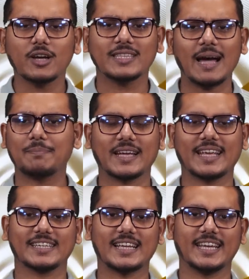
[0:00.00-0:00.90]
কথা
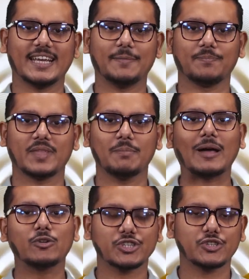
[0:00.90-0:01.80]
আপনাকে আর টানে না
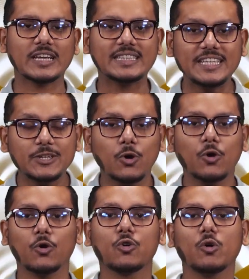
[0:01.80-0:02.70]
মানুষের সঙ্গে দীর্ঘ
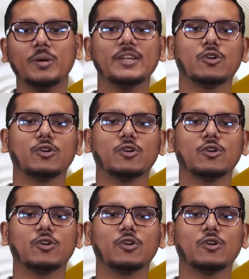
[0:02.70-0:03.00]
ও গভীর